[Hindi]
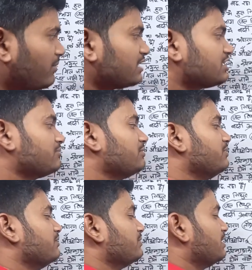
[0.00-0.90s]
मात्रा में
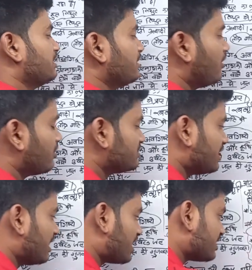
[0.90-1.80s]
अवेलेबल है और
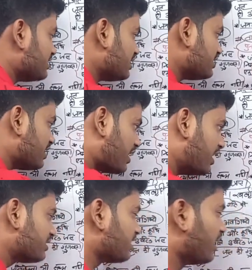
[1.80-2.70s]
जल अगर धीरे धीरे
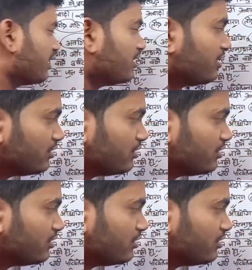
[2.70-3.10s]
घट रहा है